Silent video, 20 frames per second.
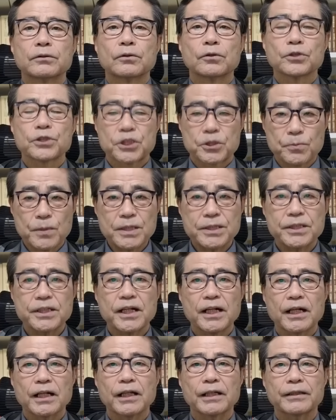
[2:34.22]
を示し
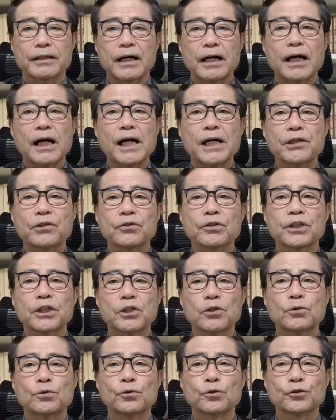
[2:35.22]
ながら互いの議
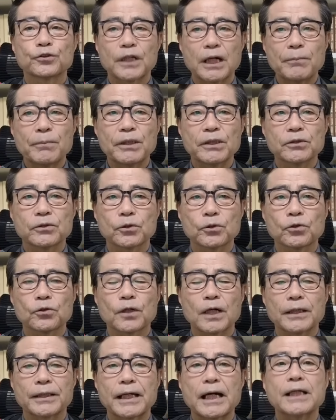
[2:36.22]
論を深めるこ
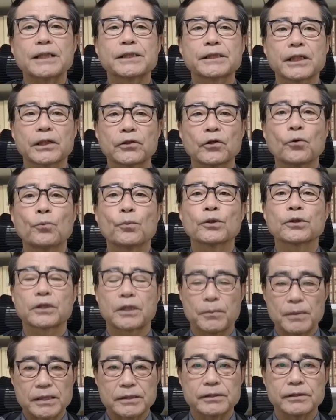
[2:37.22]
とが大事だと思っ
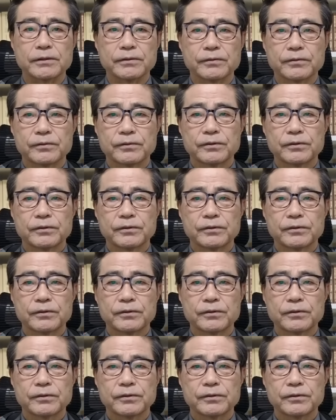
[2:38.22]
ています。